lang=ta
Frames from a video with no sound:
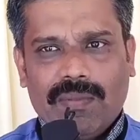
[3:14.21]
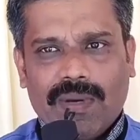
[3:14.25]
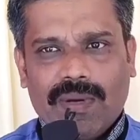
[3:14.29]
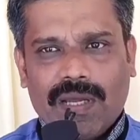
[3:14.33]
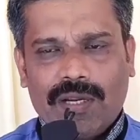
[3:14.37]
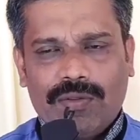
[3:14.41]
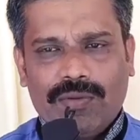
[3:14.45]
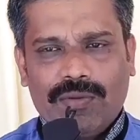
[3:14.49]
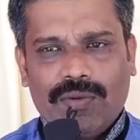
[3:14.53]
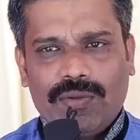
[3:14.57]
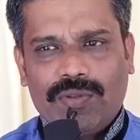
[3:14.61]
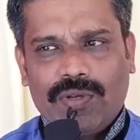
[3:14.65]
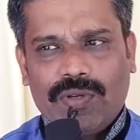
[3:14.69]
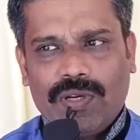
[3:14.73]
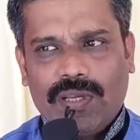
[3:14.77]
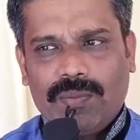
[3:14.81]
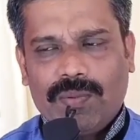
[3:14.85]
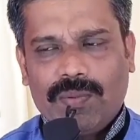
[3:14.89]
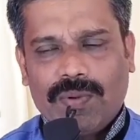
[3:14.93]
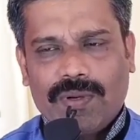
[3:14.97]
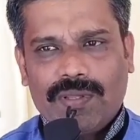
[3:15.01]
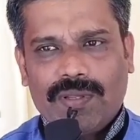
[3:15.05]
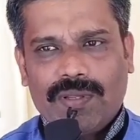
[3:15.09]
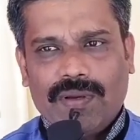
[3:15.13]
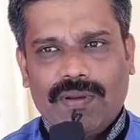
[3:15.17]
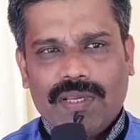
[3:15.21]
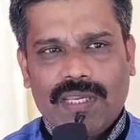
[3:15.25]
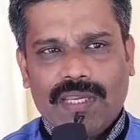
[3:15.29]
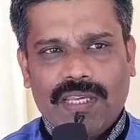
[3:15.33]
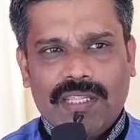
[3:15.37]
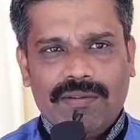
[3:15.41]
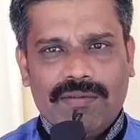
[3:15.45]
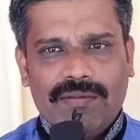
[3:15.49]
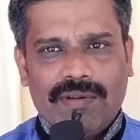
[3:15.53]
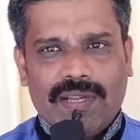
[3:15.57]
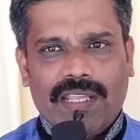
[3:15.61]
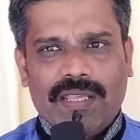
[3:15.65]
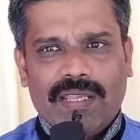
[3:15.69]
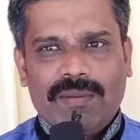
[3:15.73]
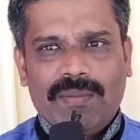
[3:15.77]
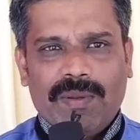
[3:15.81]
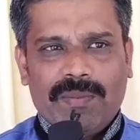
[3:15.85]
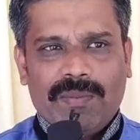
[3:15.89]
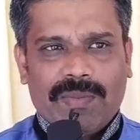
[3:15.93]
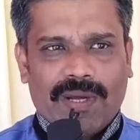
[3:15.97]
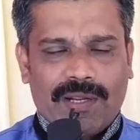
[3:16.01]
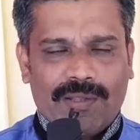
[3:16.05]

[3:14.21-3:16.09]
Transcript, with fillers: மருத்துவத்துறையை பொறுத்தளவுக்கு இது வரைக்குமே